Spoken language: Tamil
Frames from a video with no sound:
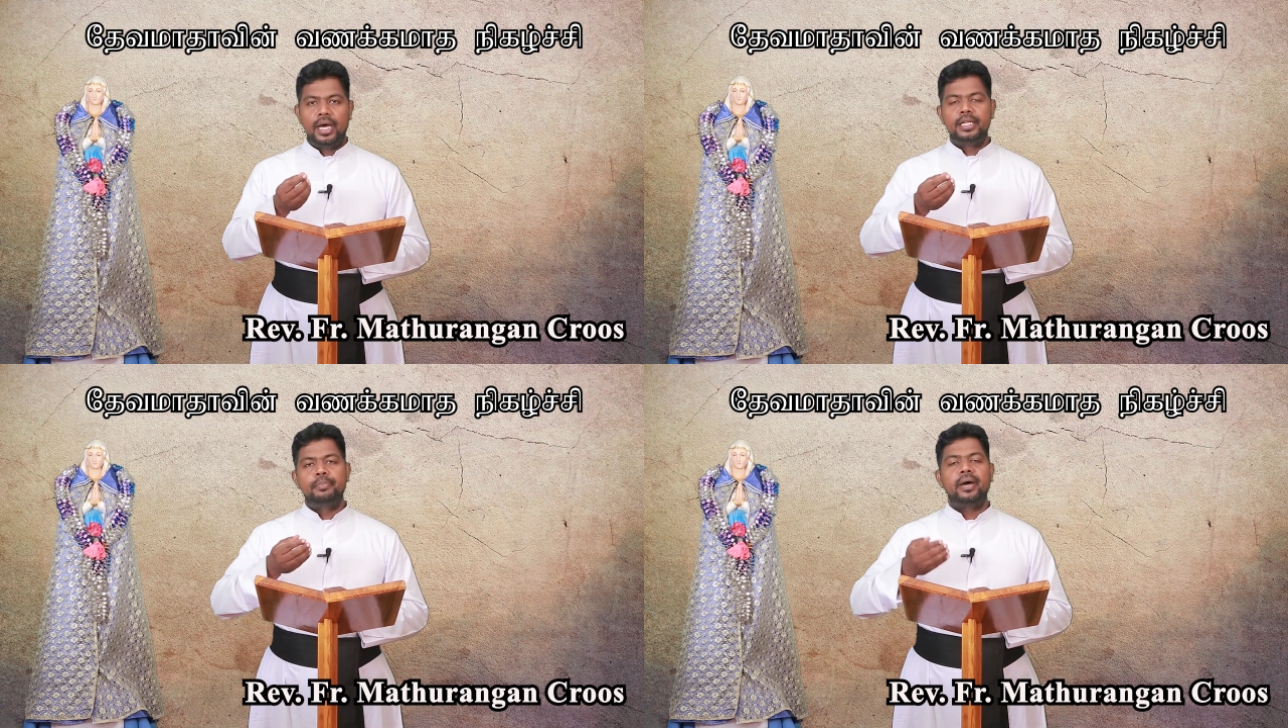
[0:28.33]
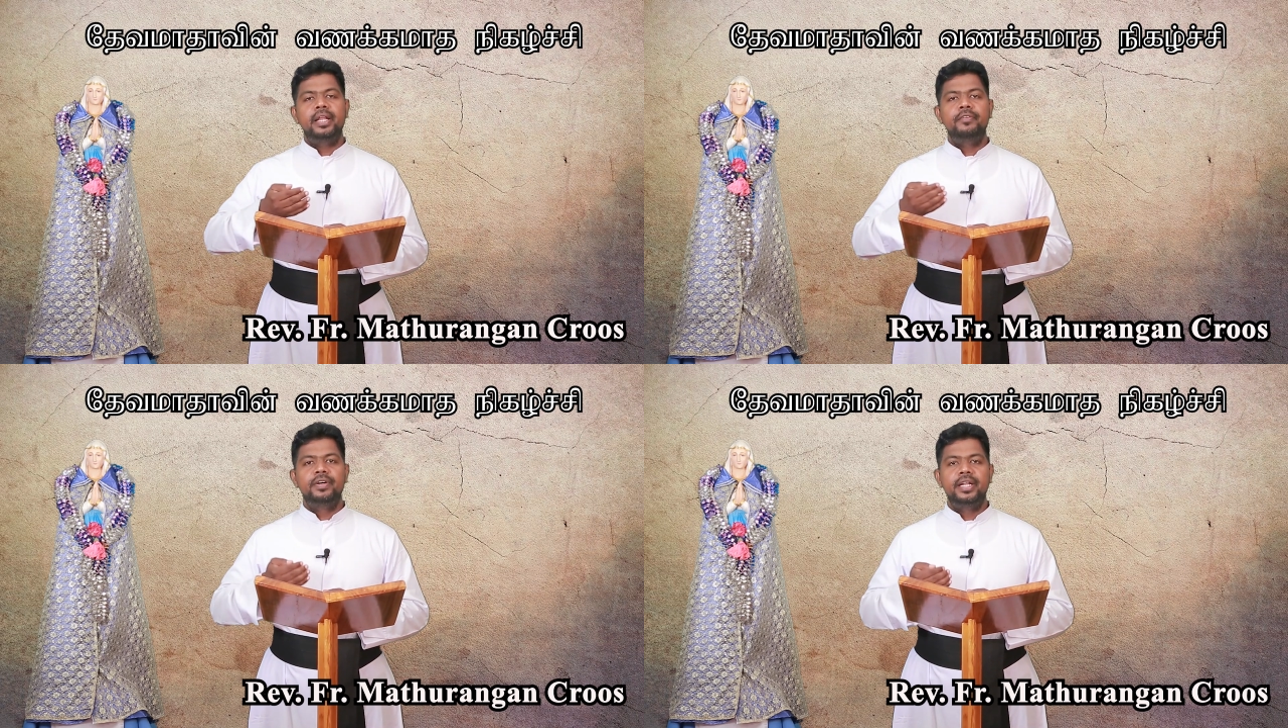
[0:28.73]
அதில்
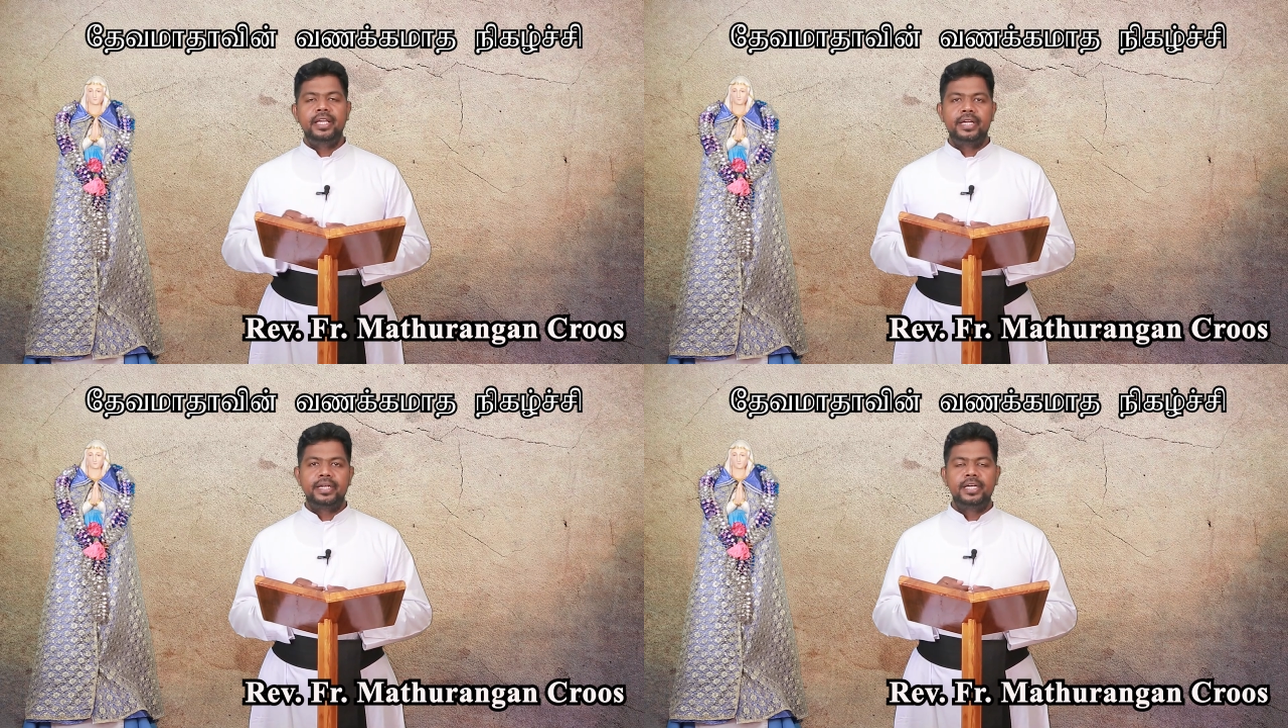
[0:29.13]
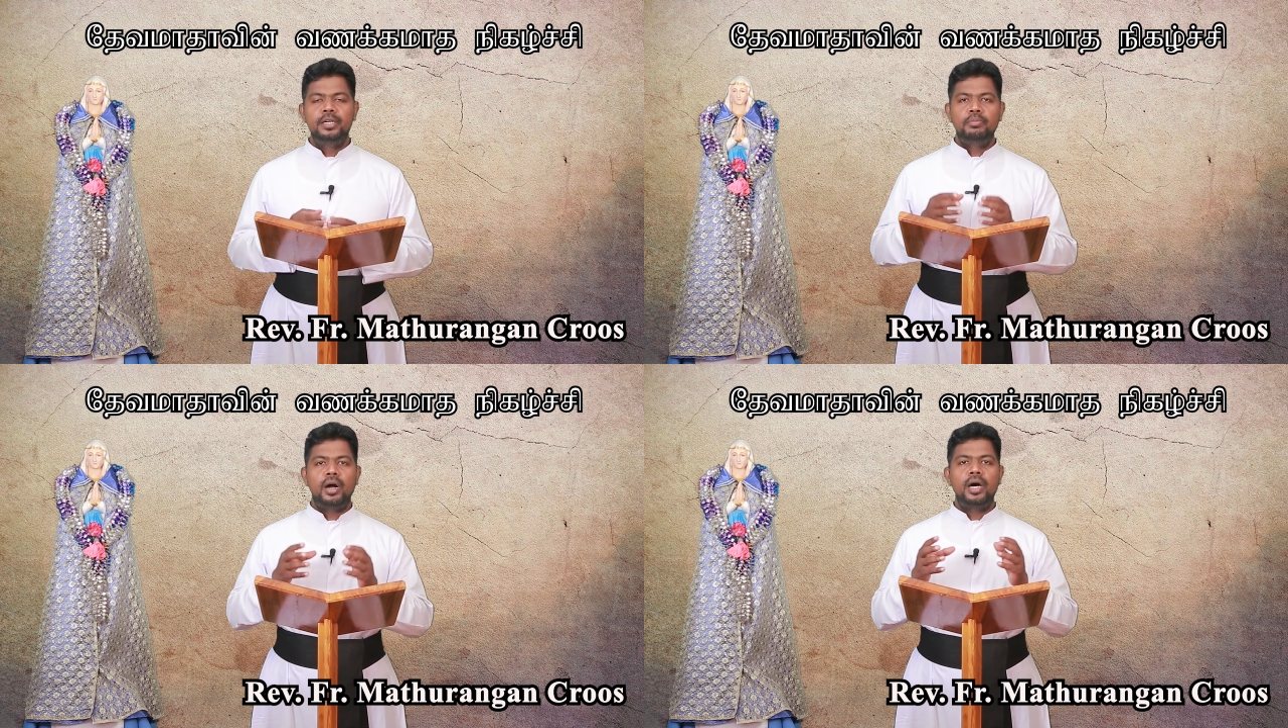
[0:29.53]
பல விடயங்கள்
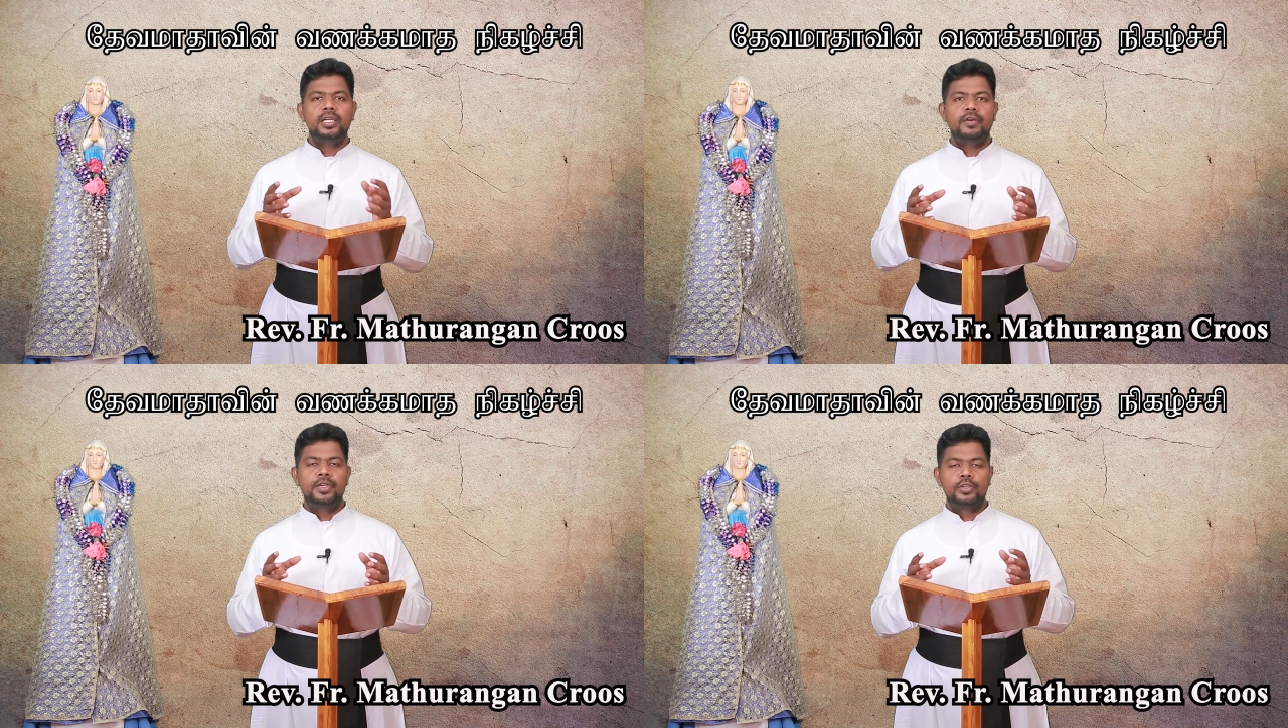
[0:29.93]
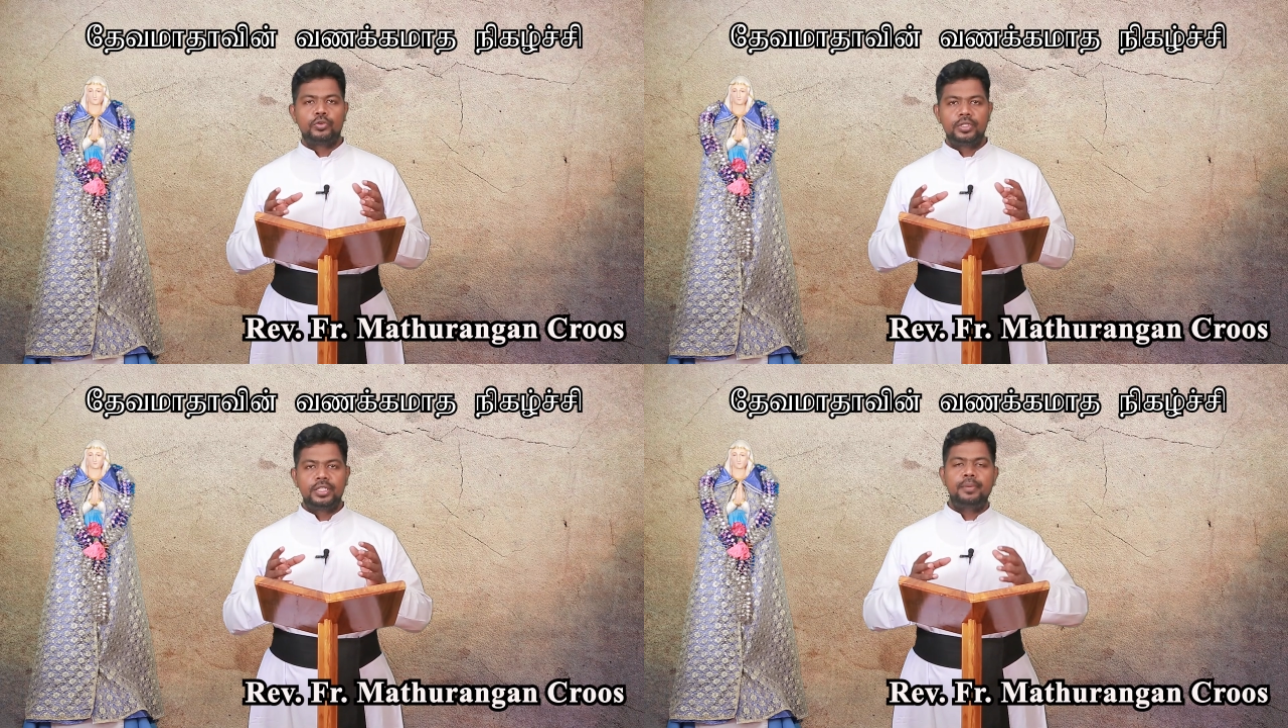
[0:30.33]
மாதாவை
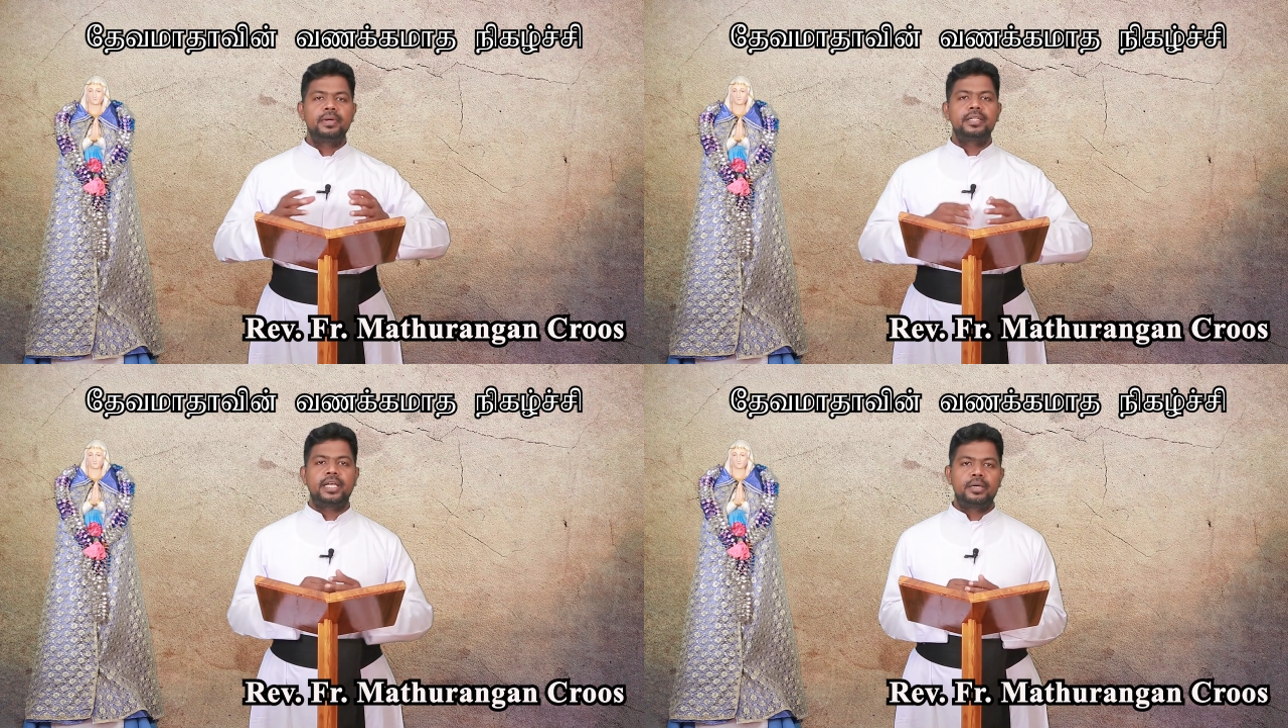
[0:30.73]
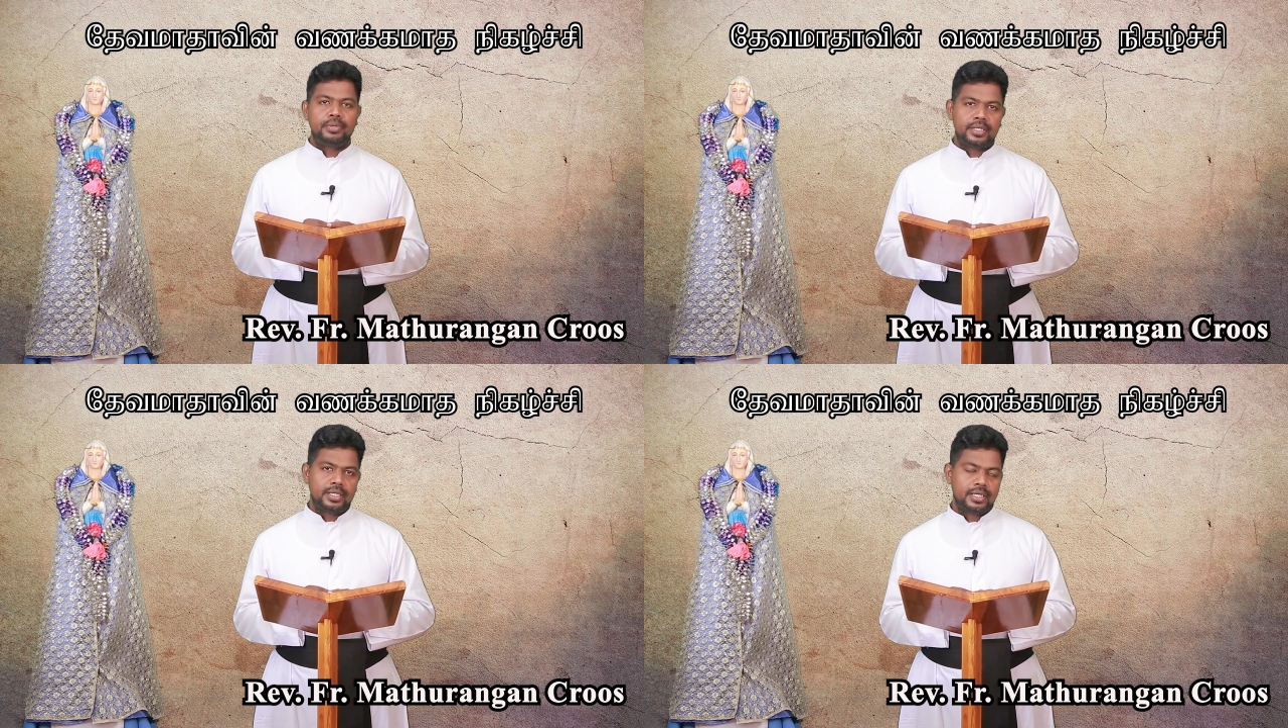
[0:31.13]
குறித்து நமக்கு
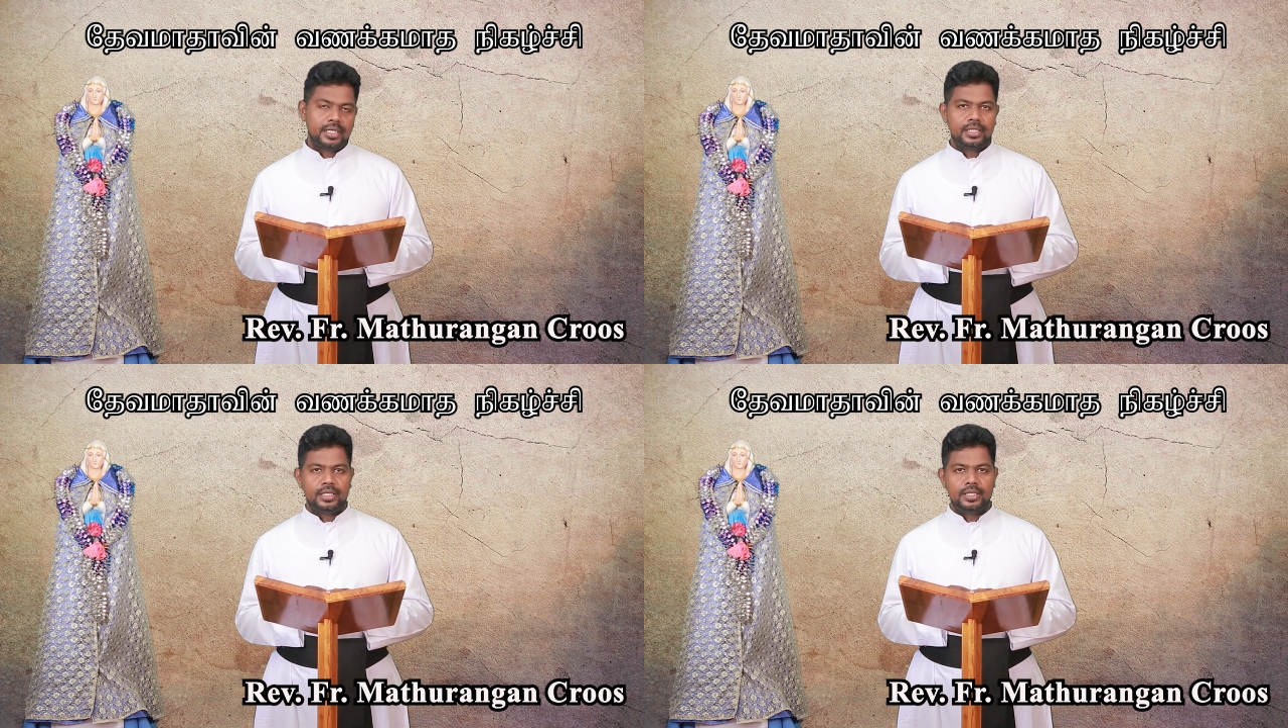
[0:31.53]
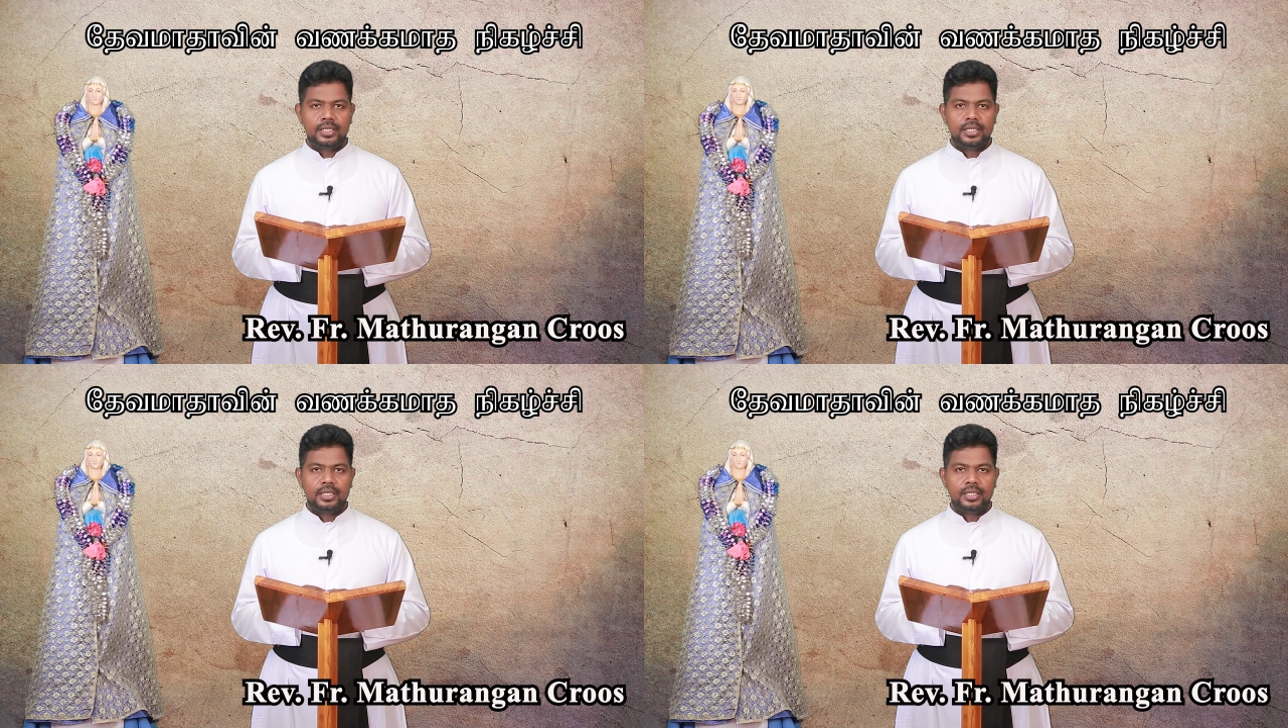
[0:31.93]
தரப்பட்டிருக்கிறது